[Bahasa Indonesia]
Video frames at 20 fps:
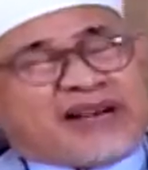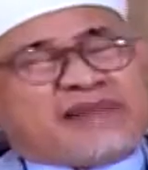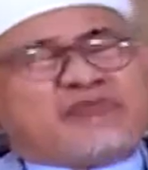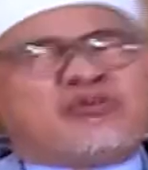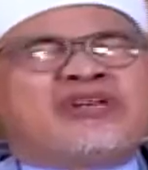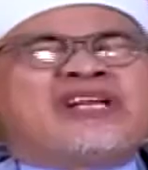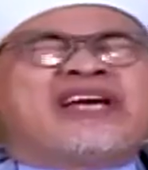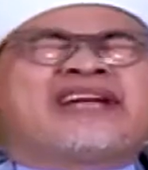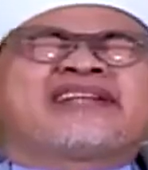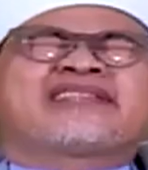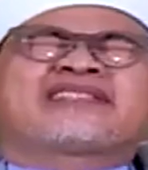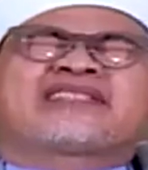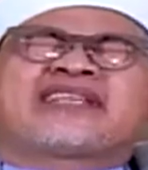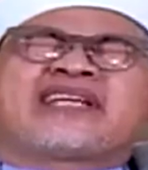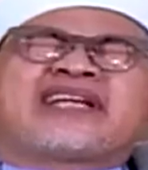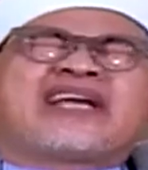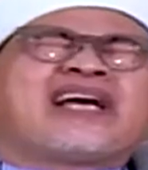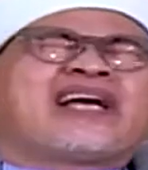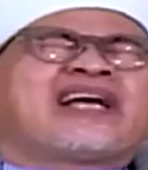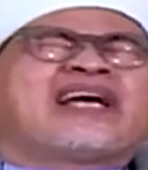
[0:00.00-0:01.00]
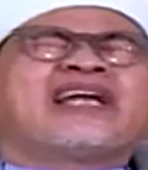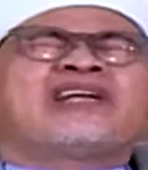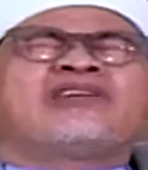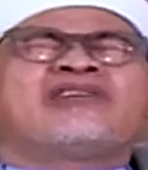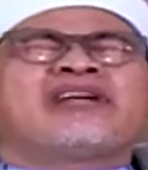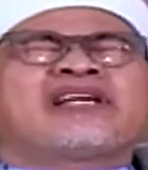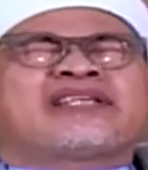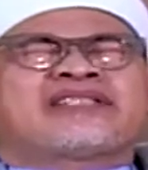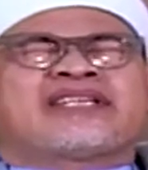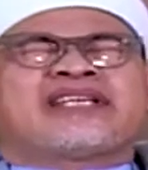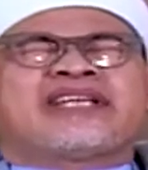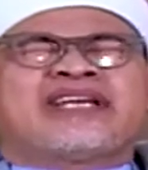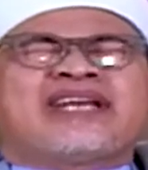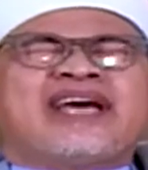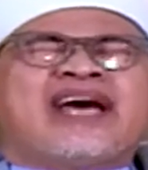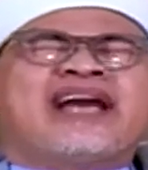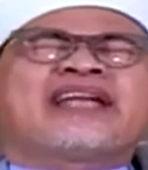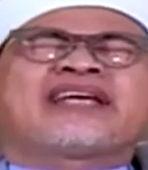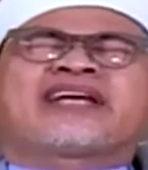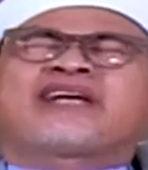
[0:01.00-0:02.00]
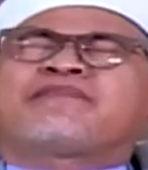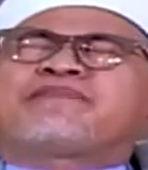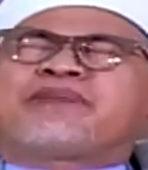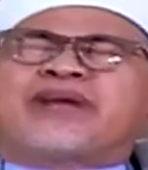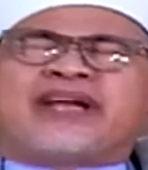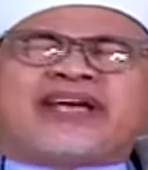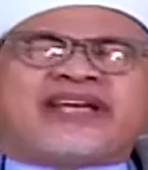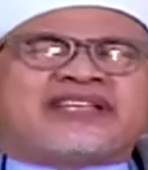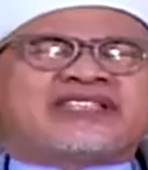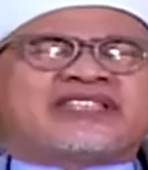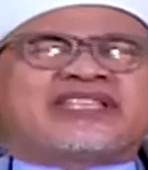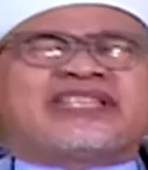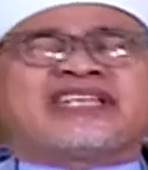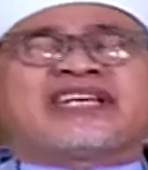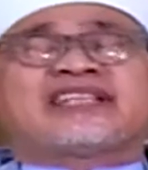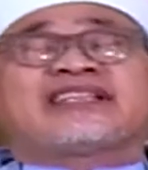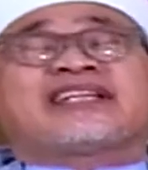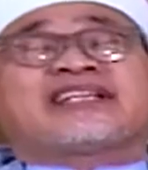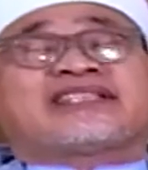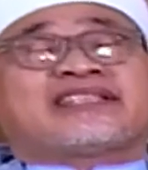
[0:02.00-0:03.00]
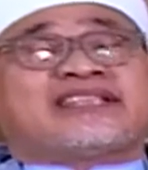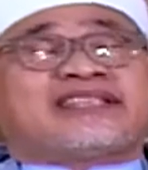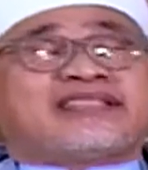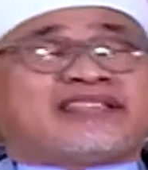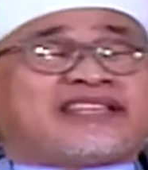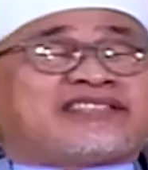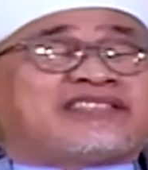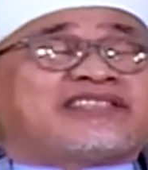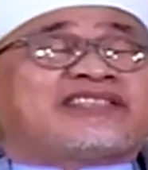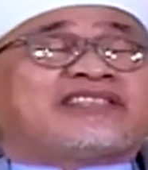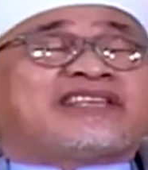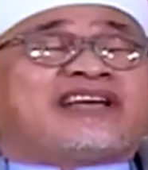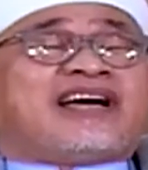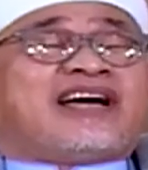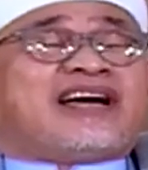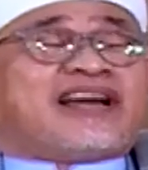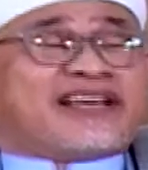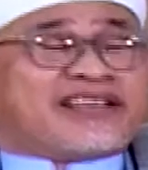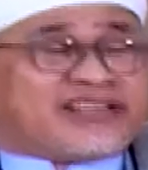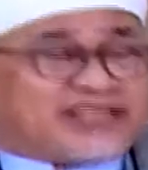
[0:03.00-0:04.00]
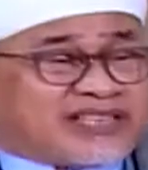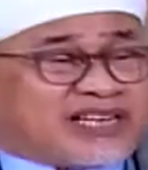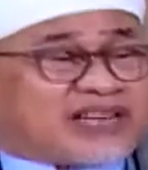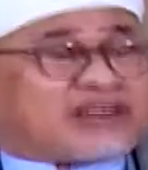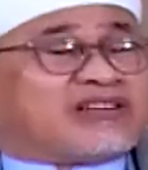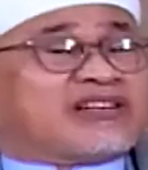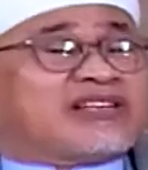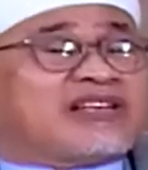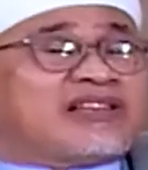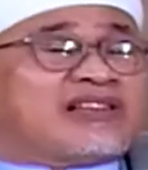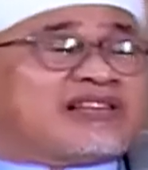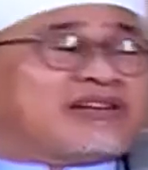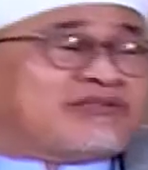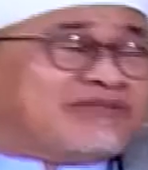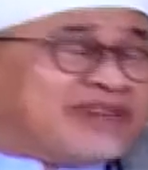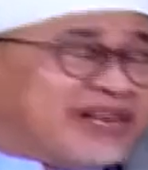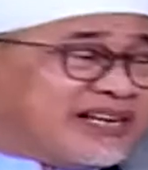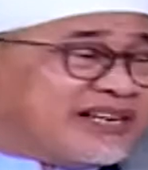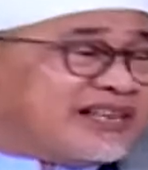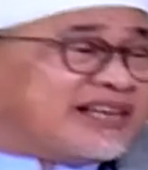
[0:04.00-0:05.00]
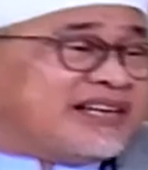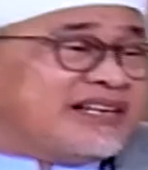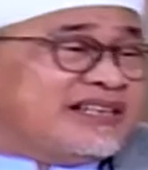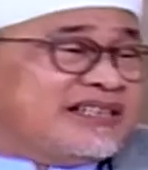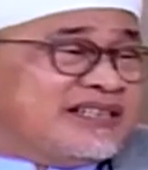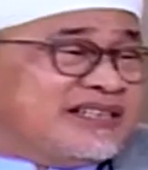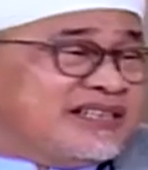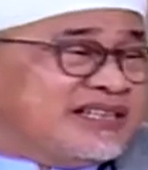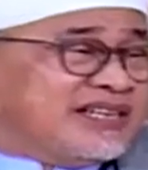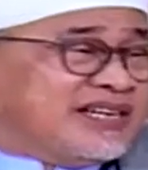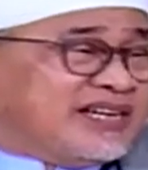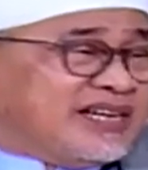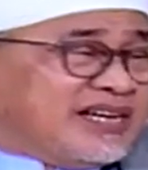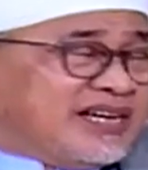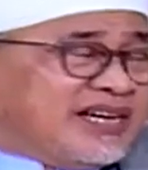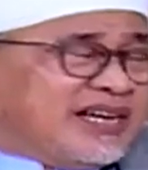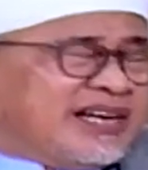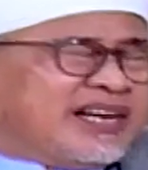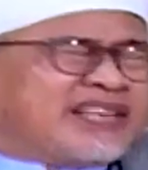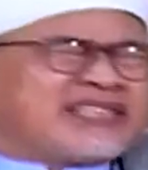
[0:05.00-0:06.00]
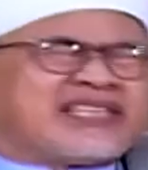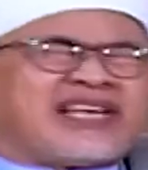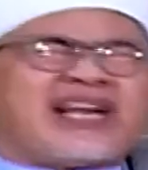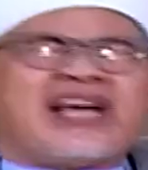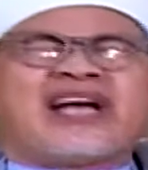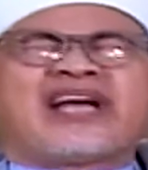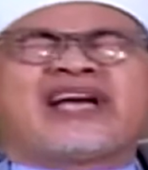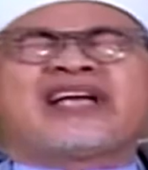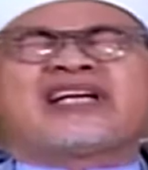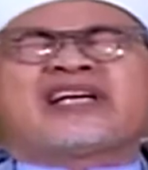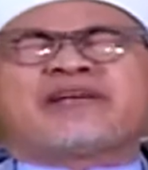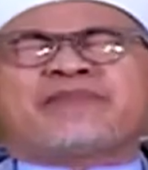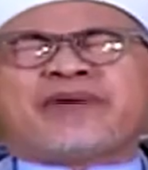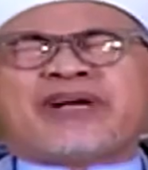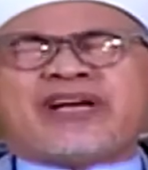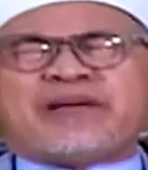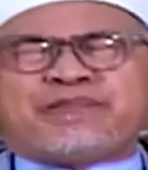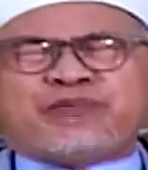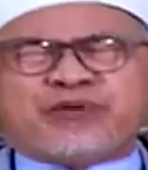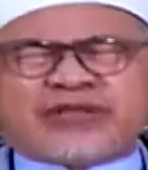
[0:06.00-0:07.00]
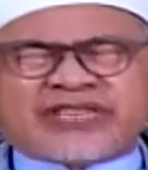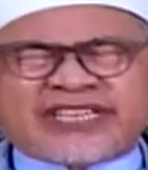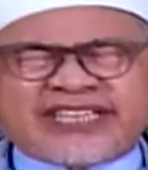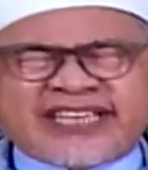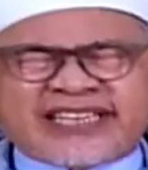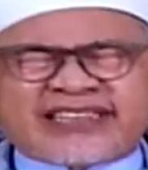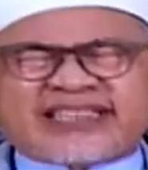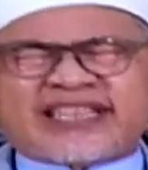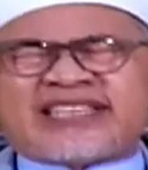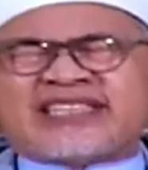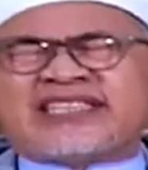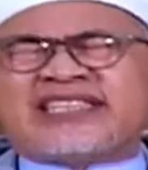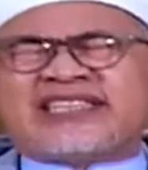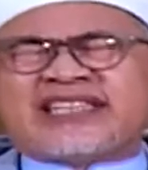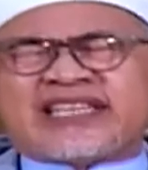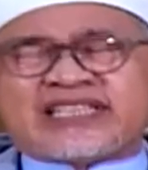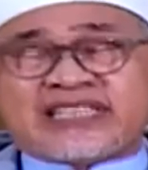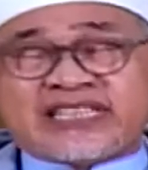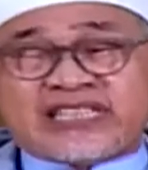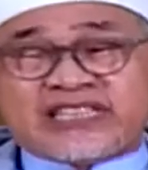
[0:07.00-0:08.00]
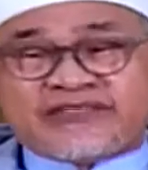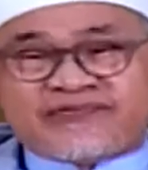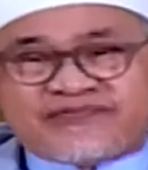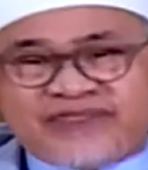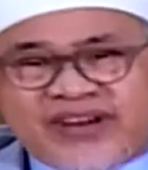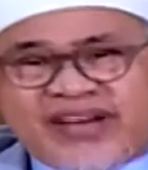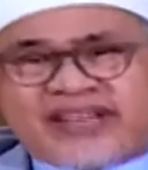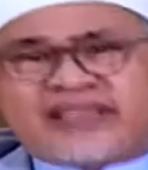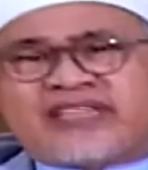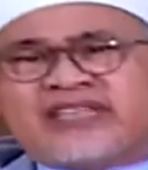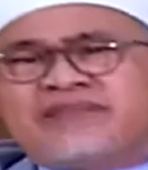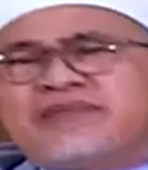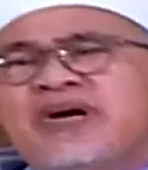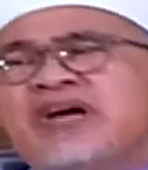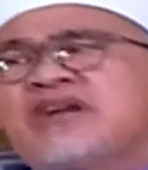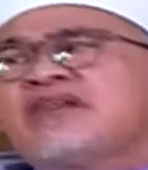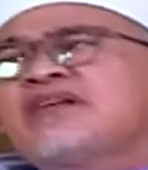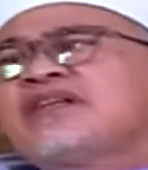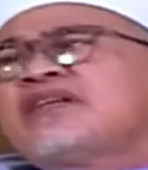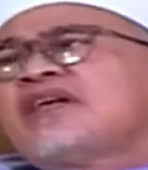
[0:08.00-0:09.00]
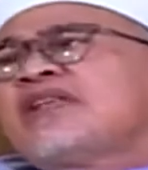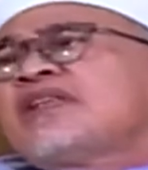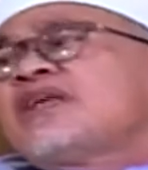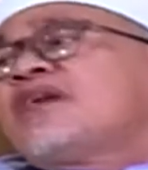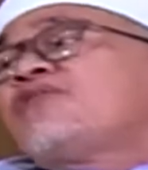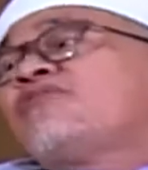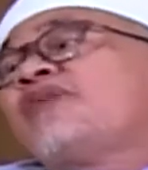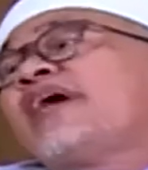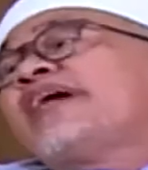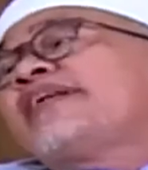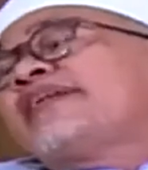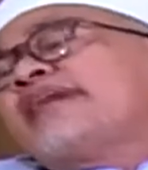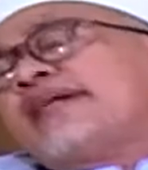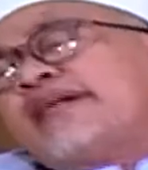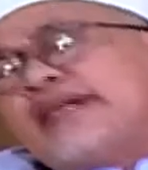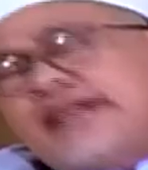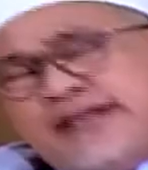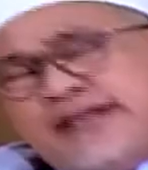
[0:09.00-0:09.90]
Kemudian diserahkan oleh Sayyidina Ali kepada istrinya tercinta Siti Aisyah radhiyallahu anha diserahkan kepada putrinya tercinta Siti Fatimah radhiyallahu anha.